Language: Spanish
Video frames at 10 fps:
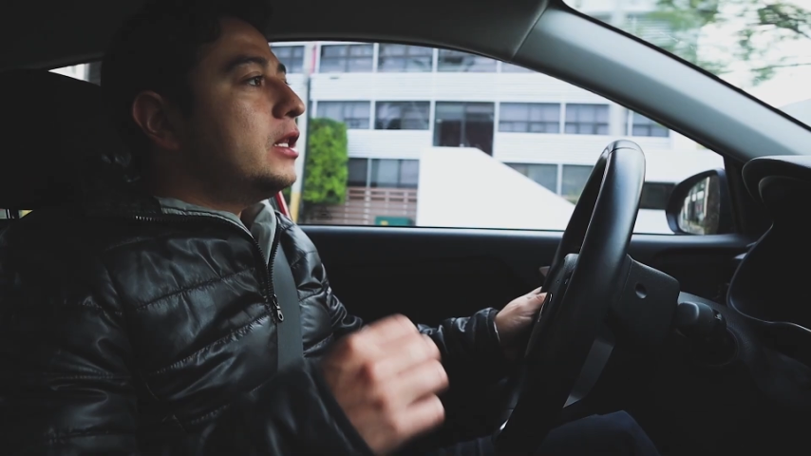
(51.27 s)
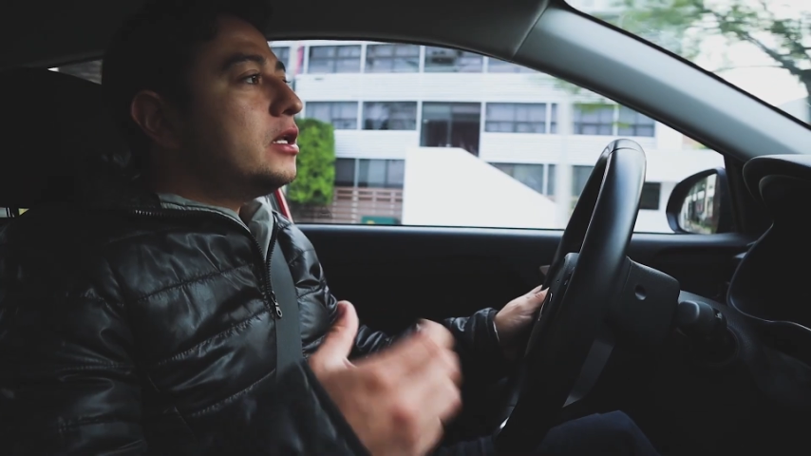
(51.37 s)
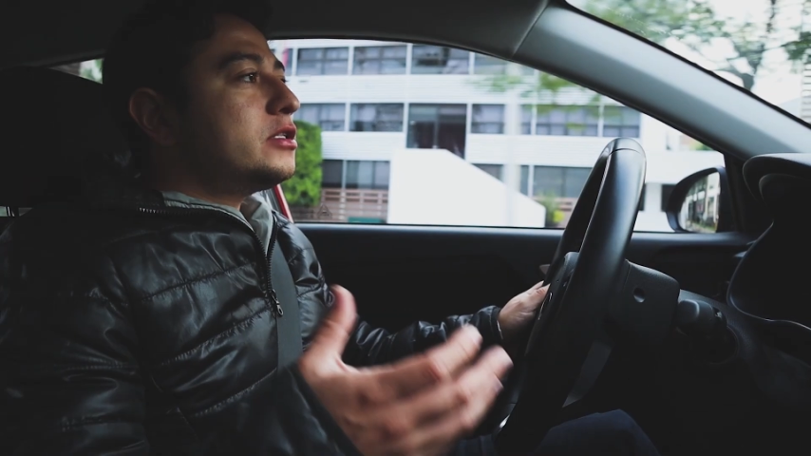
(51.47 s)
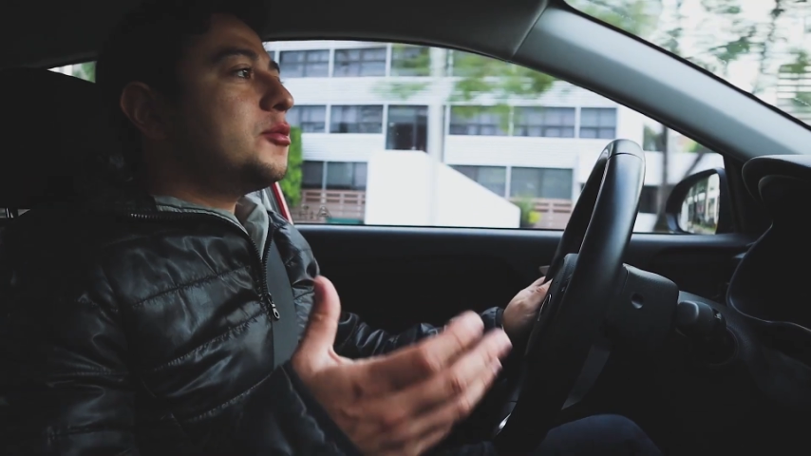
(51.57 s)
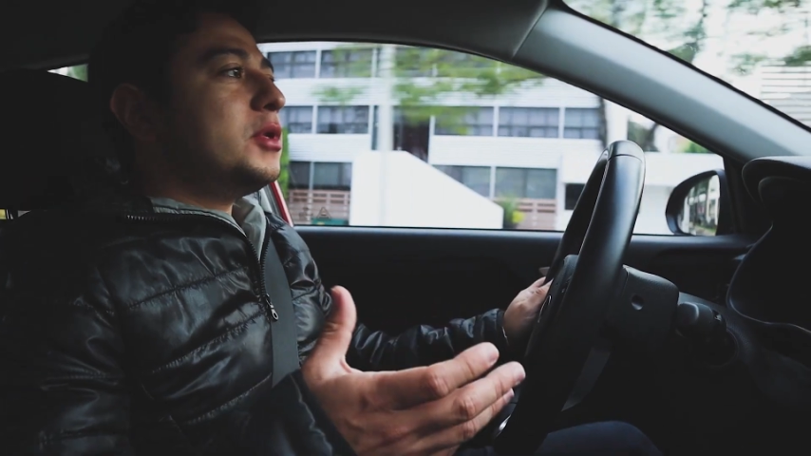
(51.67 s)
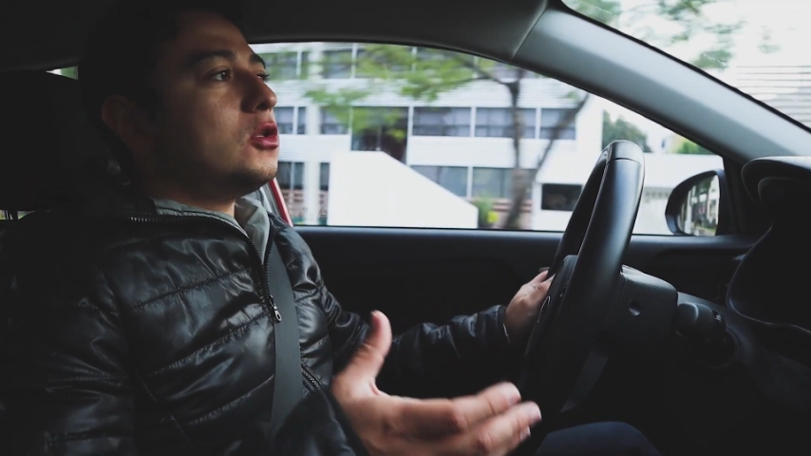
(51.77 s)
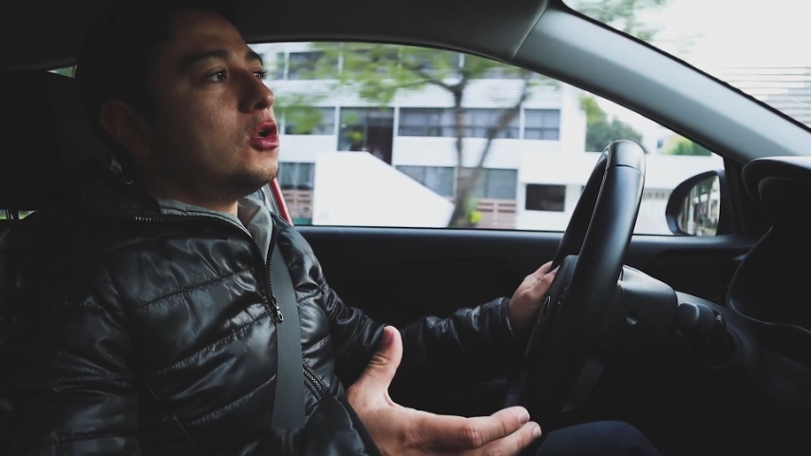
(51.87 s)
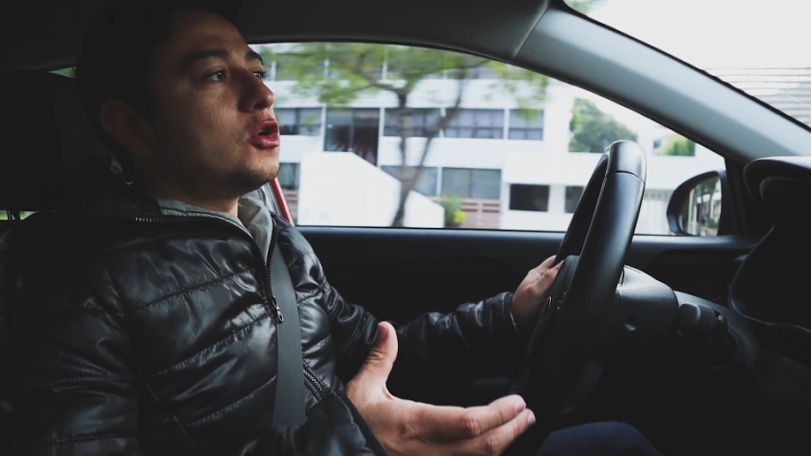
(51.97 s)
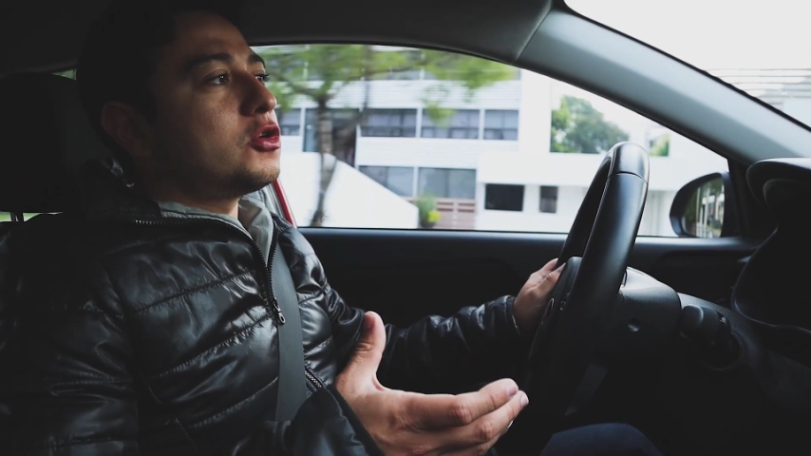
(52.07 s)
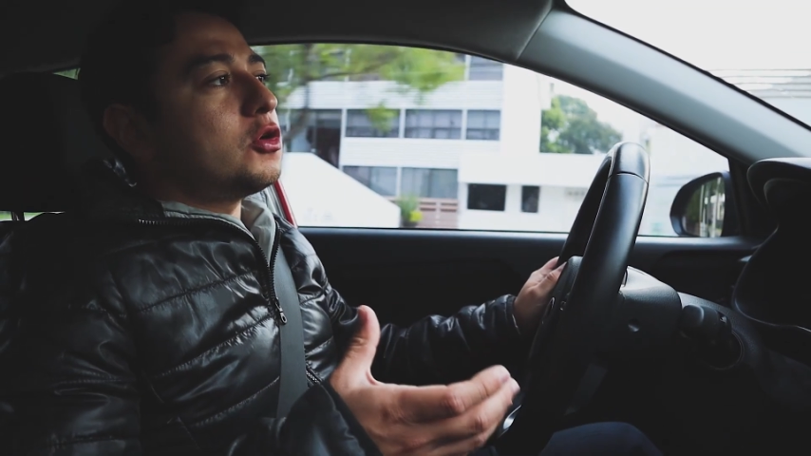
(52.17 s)
En el
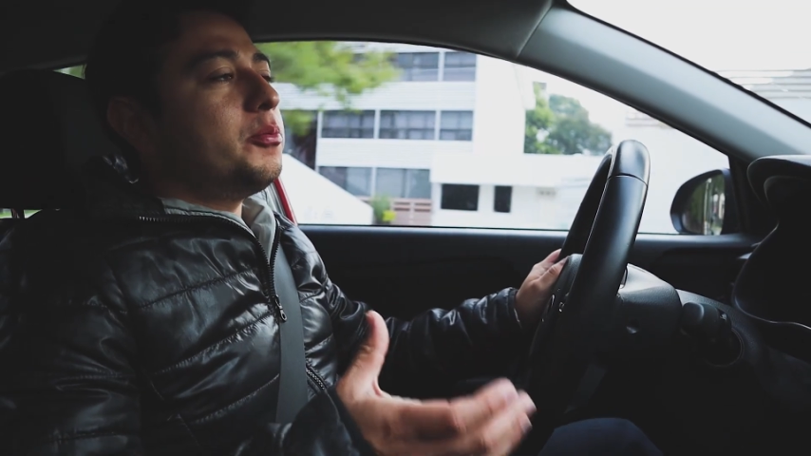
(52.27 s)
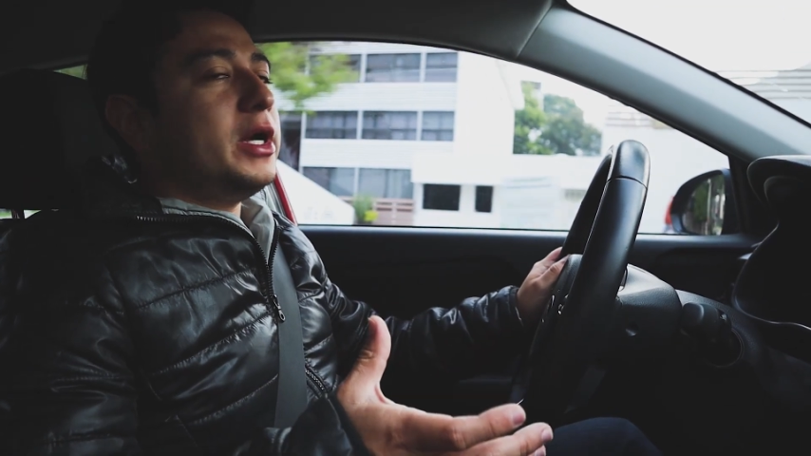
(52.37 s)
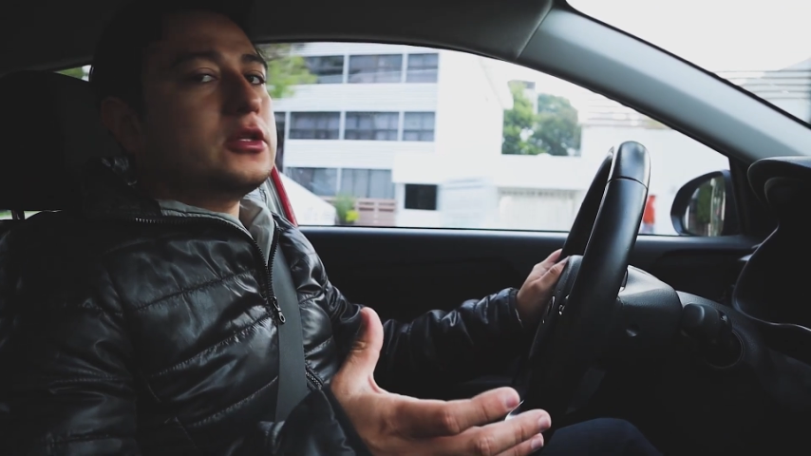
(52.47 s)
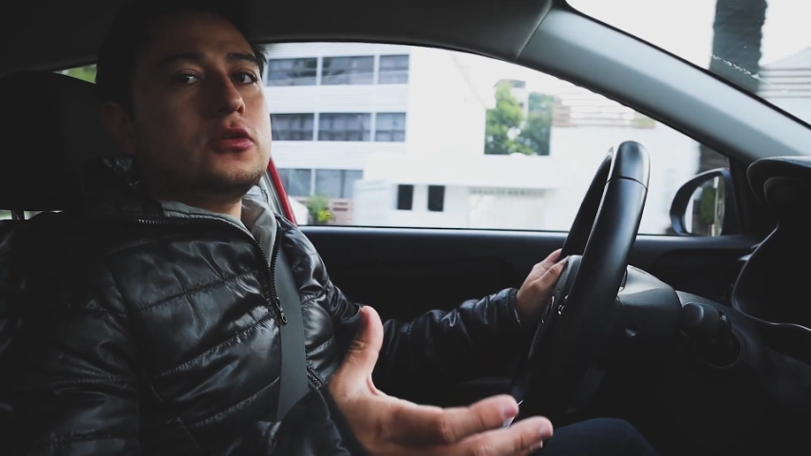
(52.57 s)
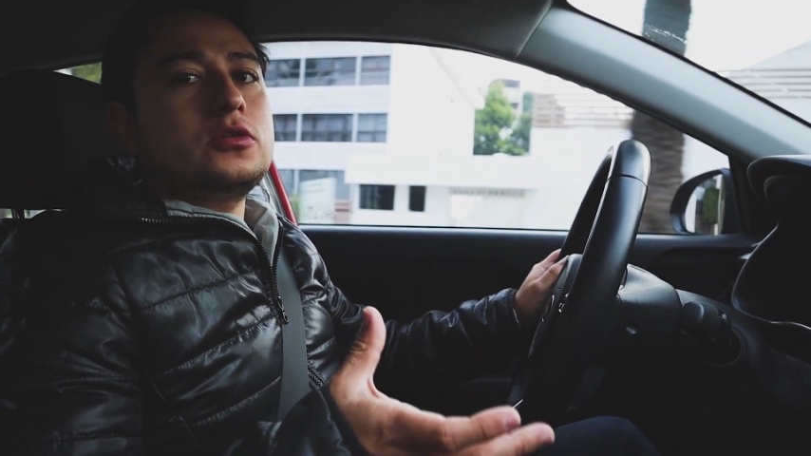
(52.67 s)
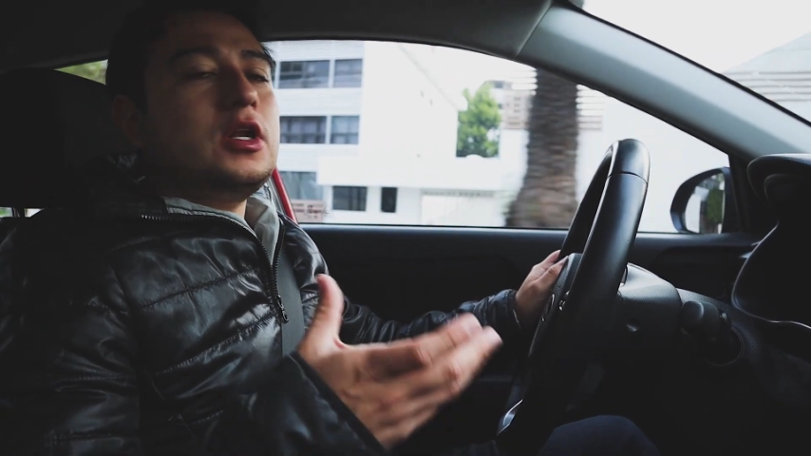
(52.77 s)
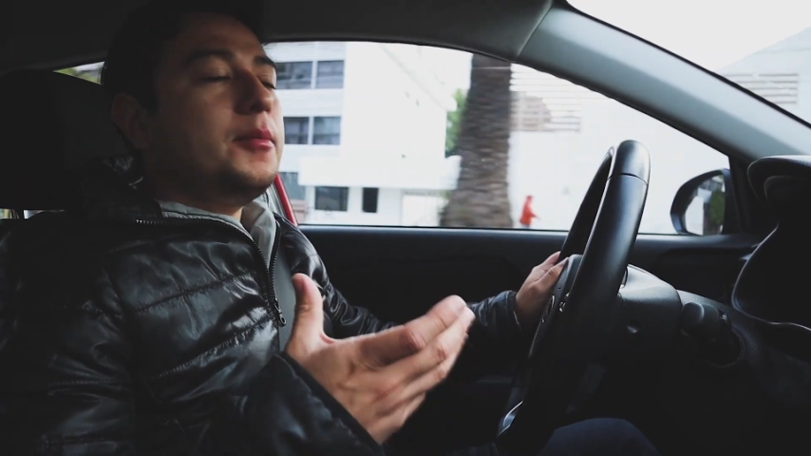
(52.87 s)
segmento de los subcompactos,